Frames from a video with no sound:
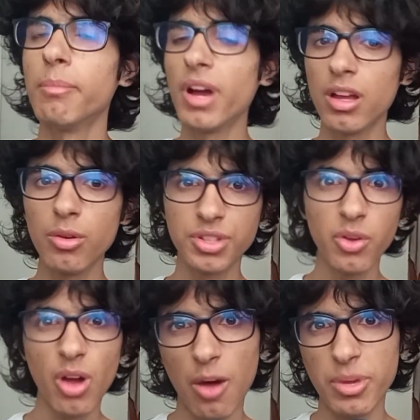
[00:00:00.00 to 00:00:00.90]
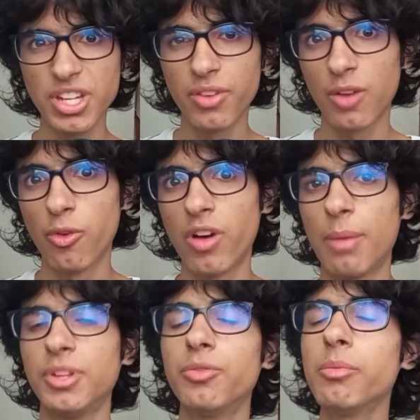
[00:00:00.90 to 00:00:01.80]
Mas eu sei que eu acabei de falar que eu vou falar
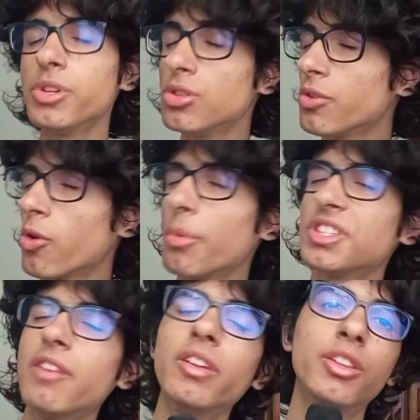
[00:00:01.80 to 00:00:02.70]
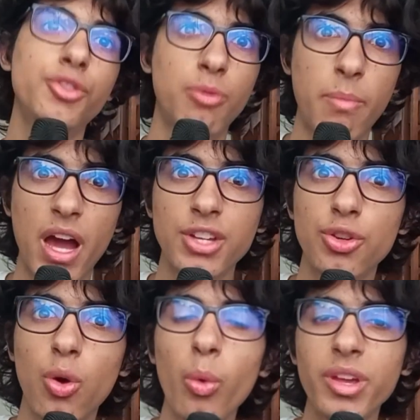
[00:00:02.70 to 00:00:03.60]
bem do filme, mas hoje eu vou começar falando de uma
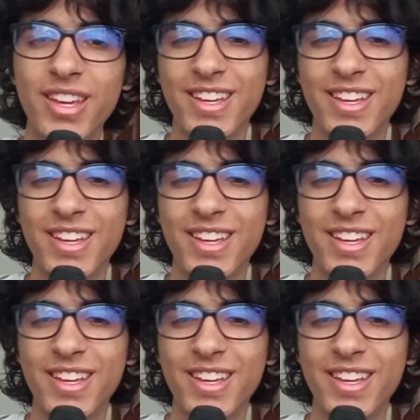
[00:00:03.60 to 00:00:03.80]
parte ruim,